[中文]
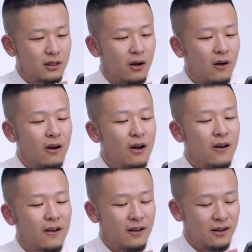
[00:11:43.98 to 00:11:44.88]

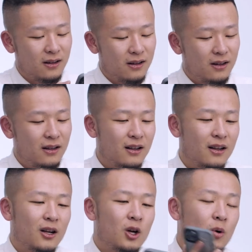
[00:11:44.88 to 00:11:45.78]
哦，
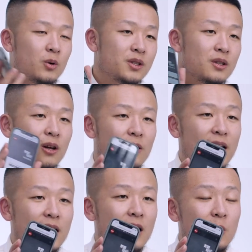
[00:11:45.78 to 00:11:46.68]
会进到
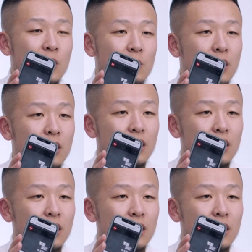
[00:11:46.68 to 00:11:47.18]
徕卡的官网，